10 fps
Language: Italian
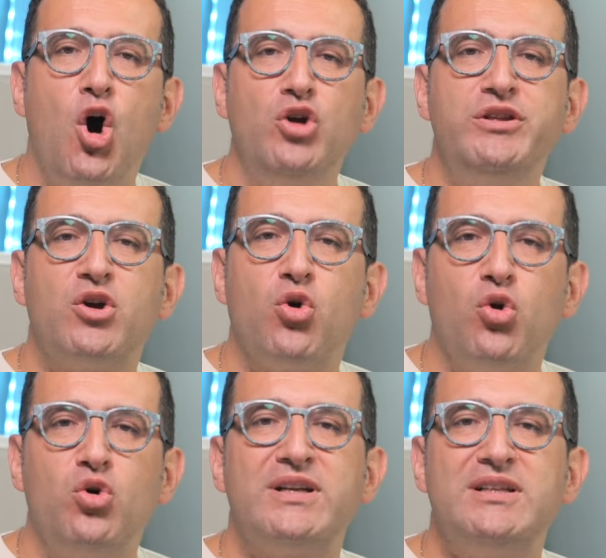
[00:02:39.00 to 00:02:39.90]
Ogni
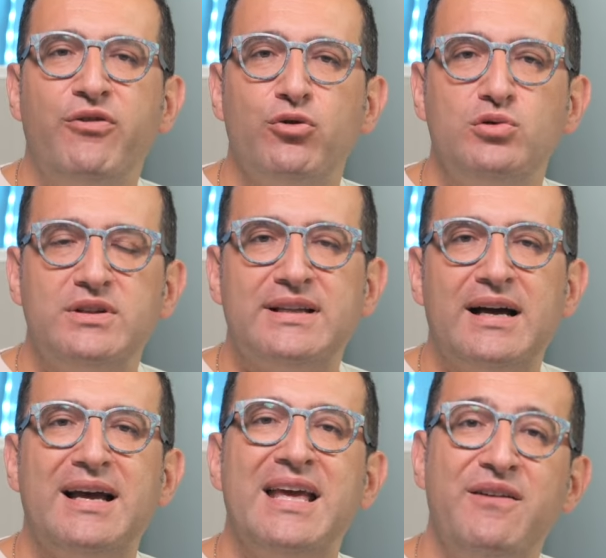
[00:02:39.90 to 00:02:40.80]
colore di
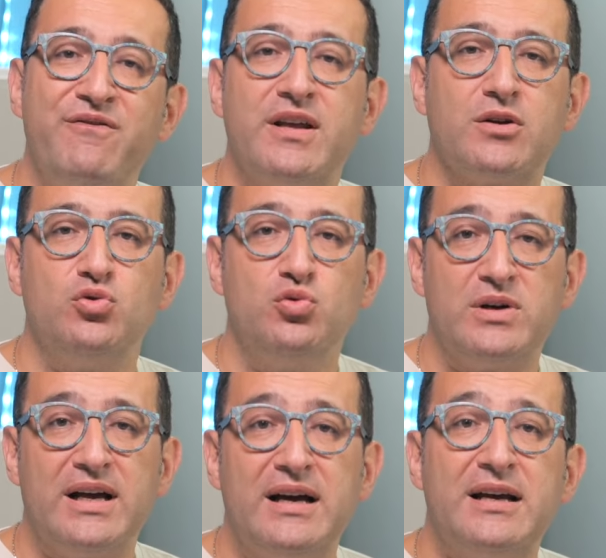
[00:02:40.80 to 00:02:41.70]
frutta e
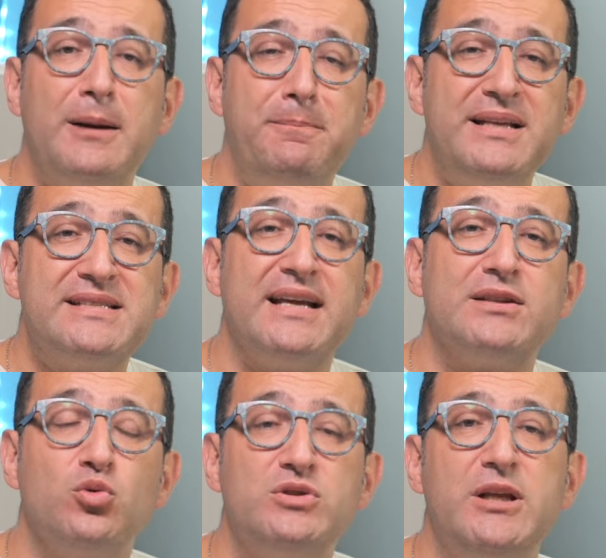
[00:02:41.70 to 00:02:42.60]
verdura
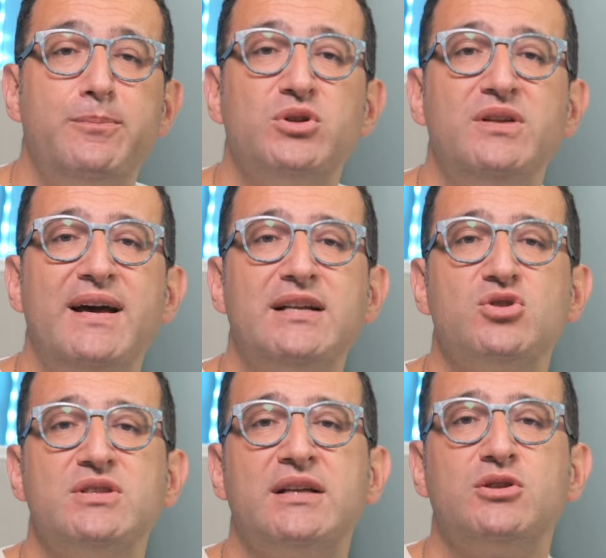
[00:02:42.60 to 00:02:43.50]
rappresenta un tipo
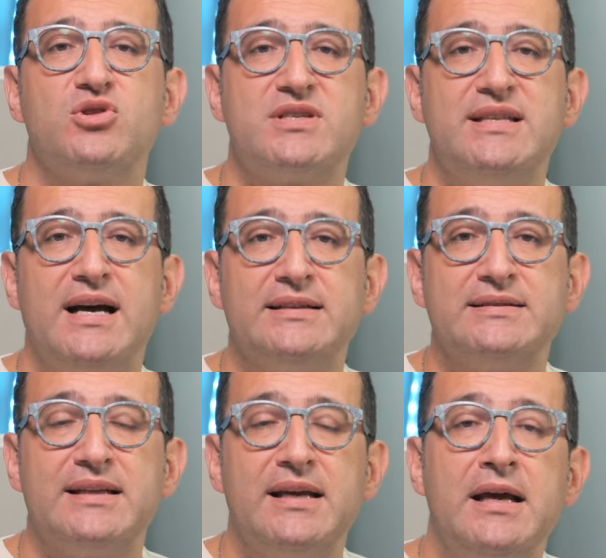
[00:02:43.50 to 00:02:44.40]
diverso di
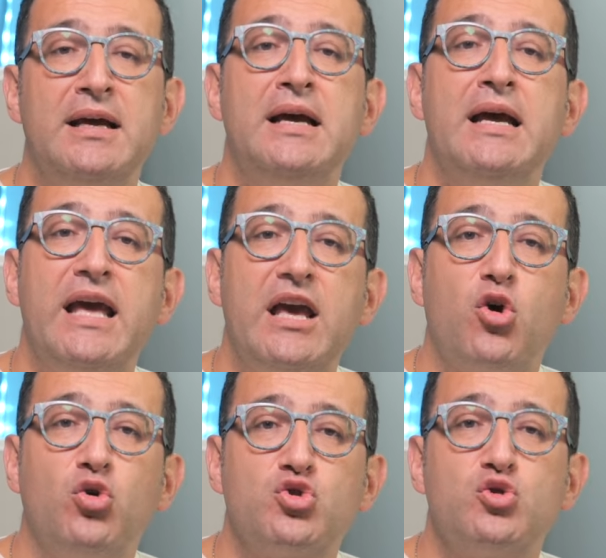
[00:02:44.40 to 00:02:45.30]
antiossidante e
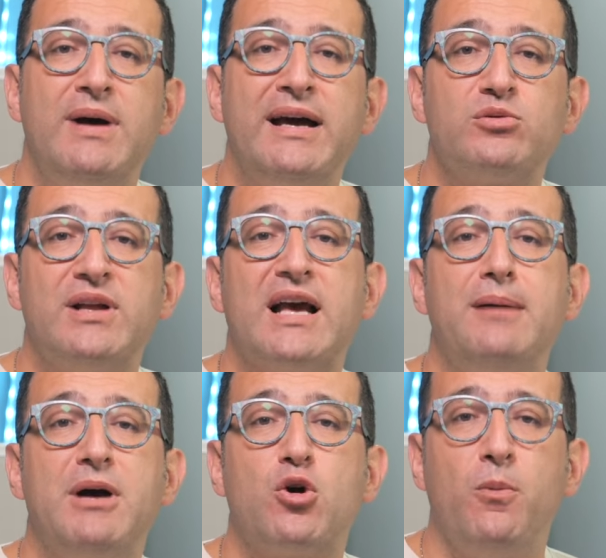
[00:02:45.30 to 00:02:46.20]
consumare una
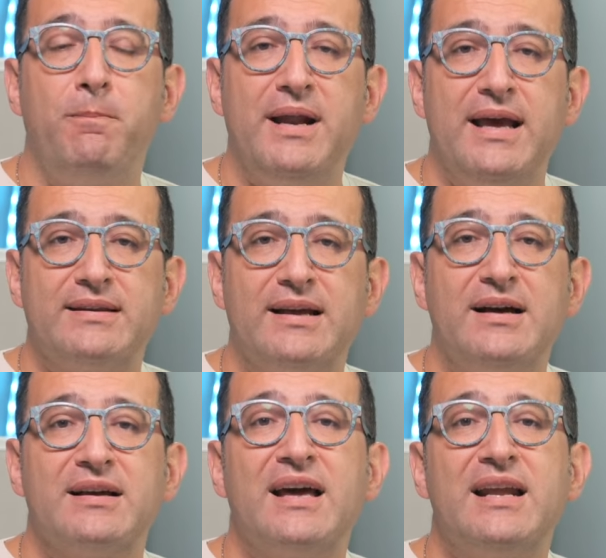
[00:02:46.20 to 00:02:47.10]
gamma
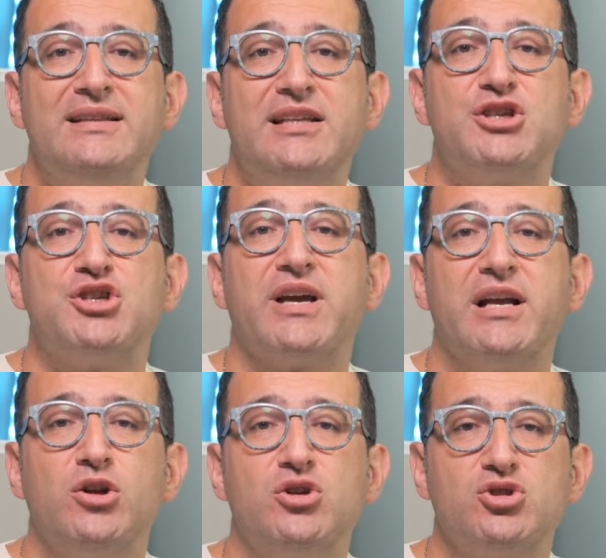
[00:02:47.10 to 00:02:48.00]
completa garantisce che
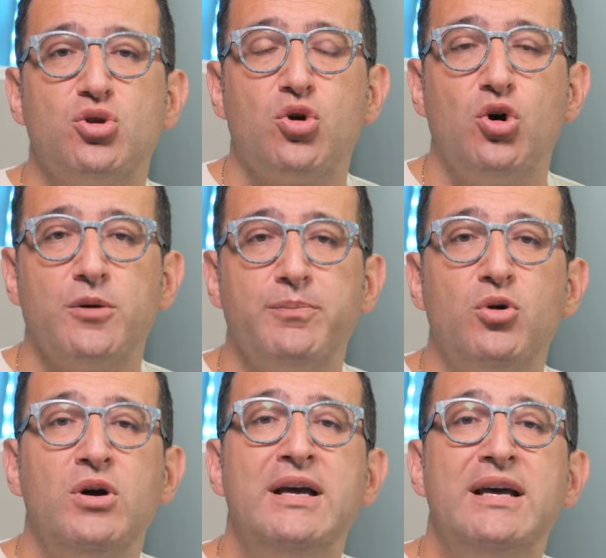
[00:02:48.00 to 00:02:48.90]
il nostro
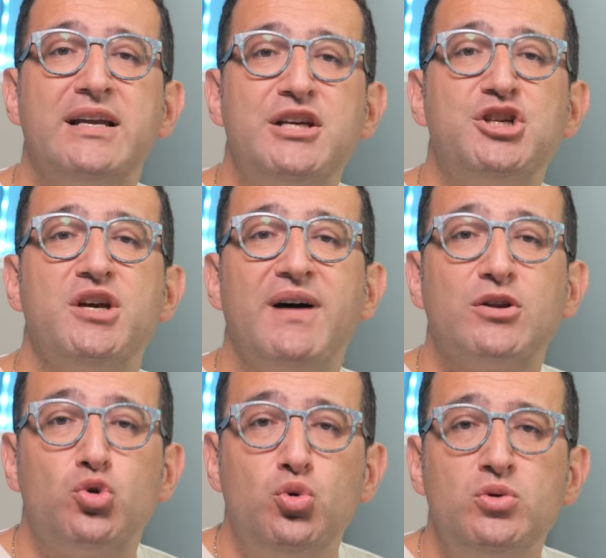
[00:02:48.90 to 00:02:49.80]
corpo
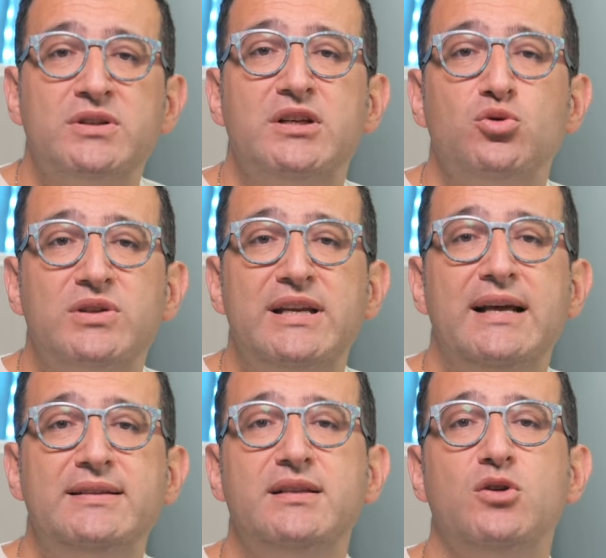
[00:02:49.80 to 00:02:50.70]
riceva tutti i
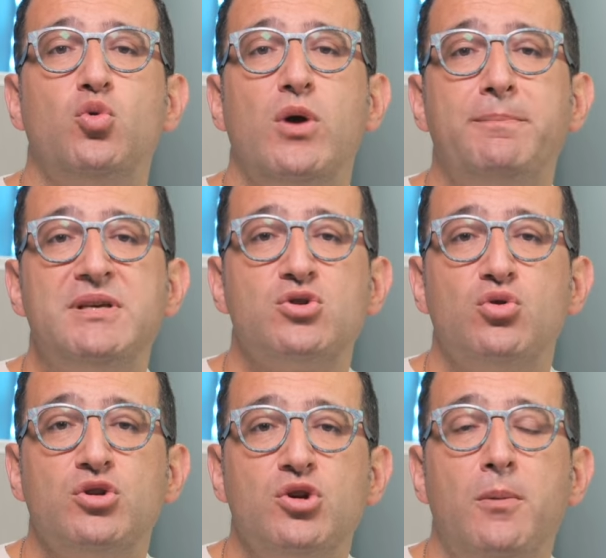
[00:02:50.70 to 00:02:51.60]
nutrienti di cui ha
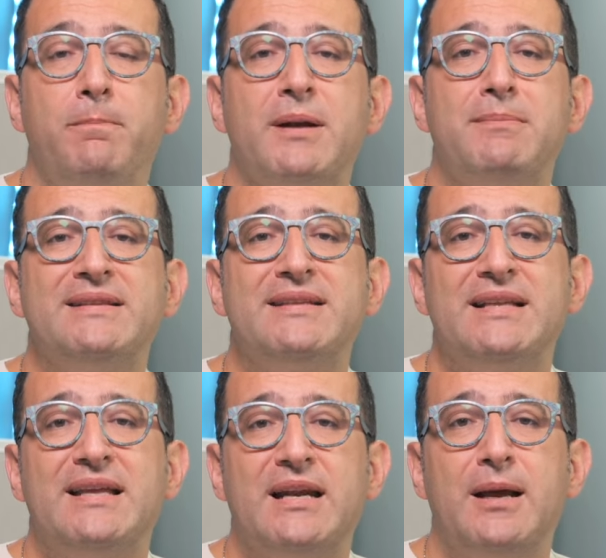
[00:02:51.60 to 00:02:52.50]
bisogno per
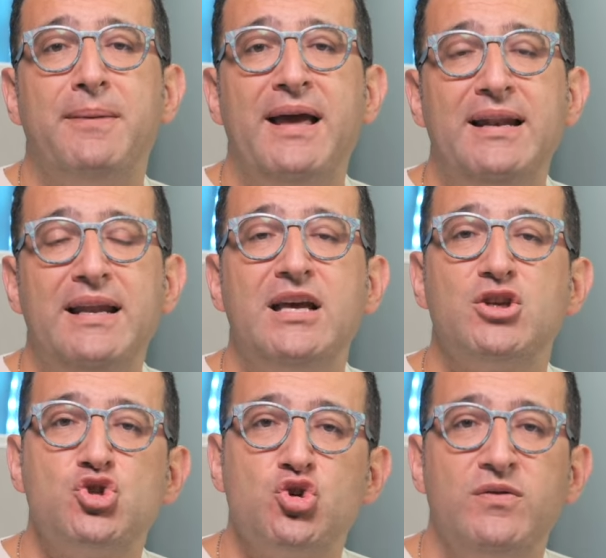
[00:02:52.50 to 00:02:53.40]
mantenere la pelle
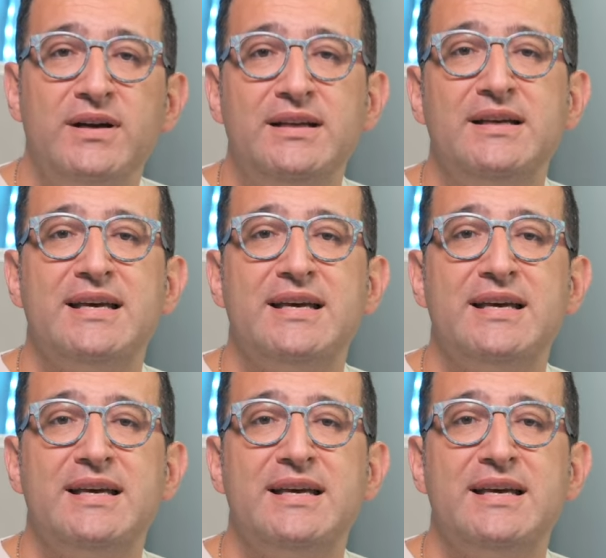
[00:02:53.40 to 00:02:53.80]
giovane